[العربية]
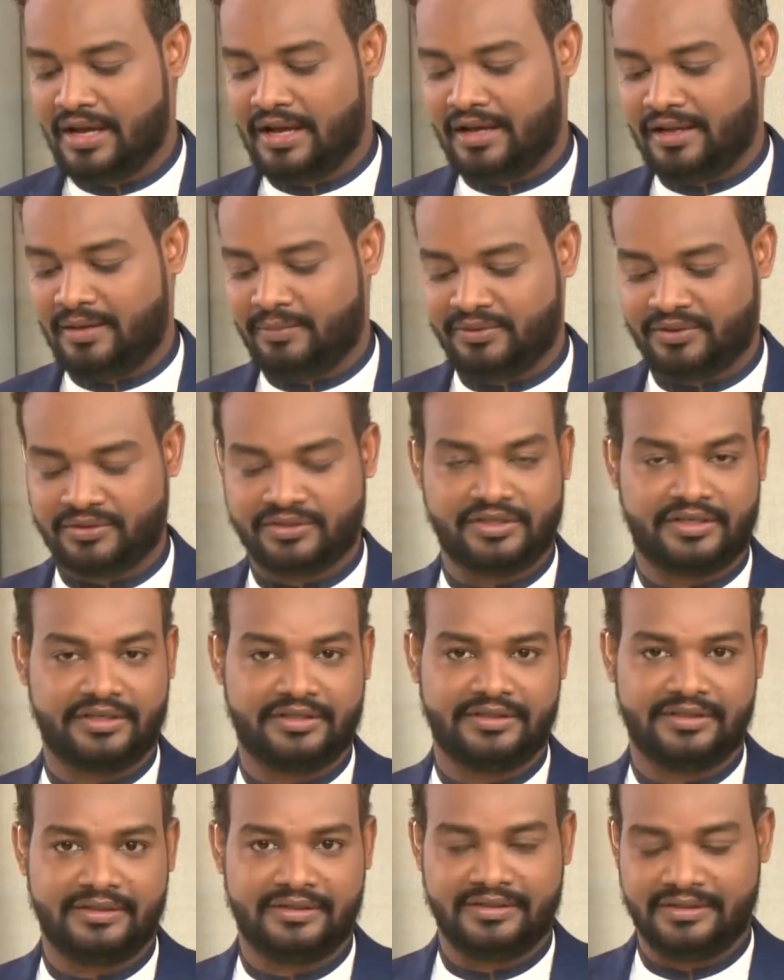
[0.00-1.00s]

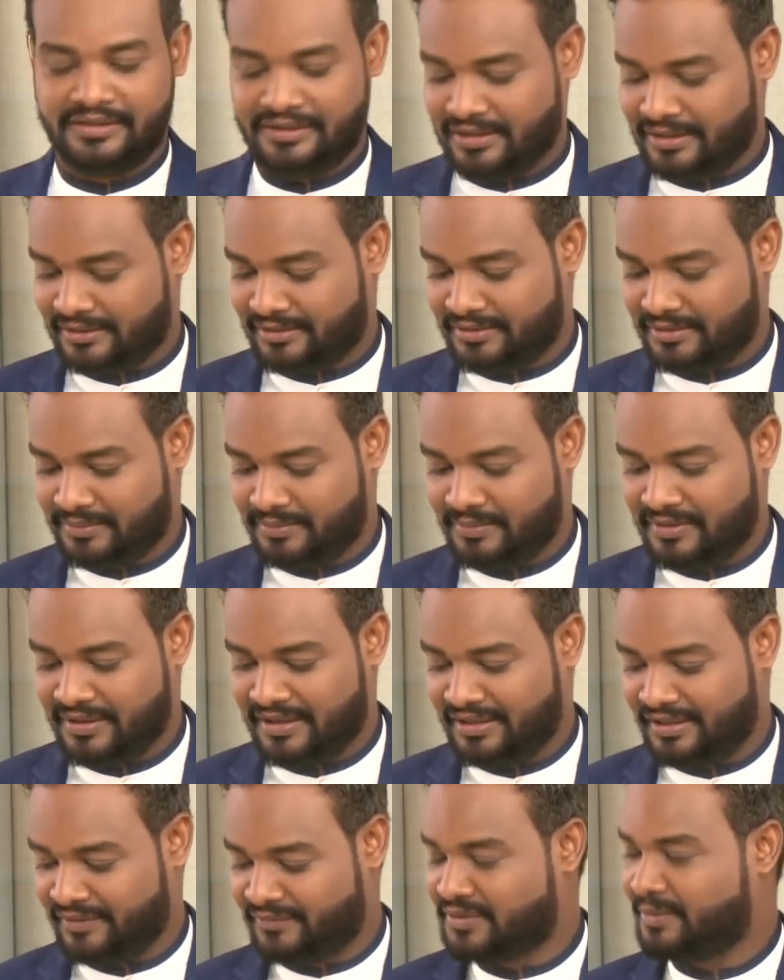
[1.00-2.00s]
المرجعي للطب
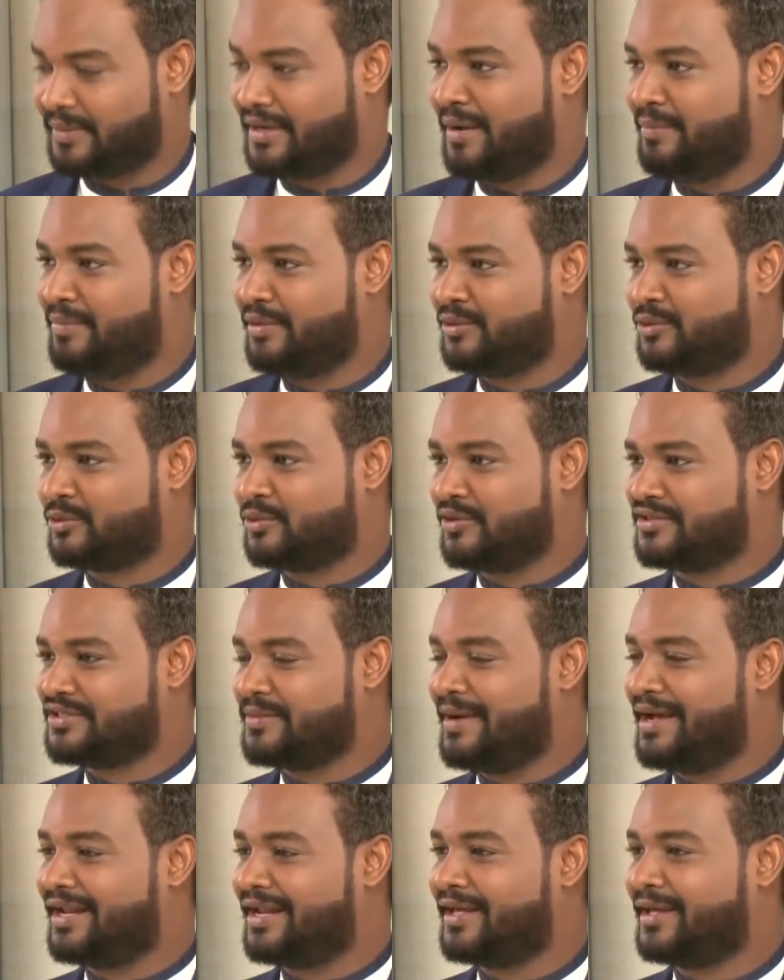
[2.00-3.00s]
النفسي. مرحبا بك دكتور
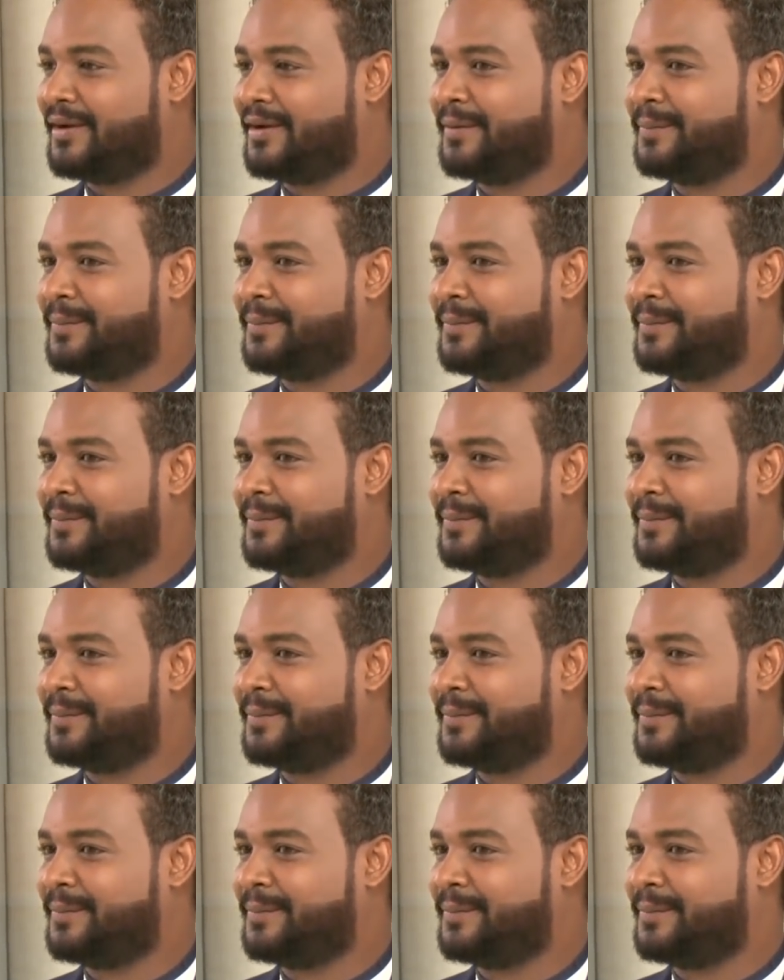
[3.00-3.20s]
صباح الخير.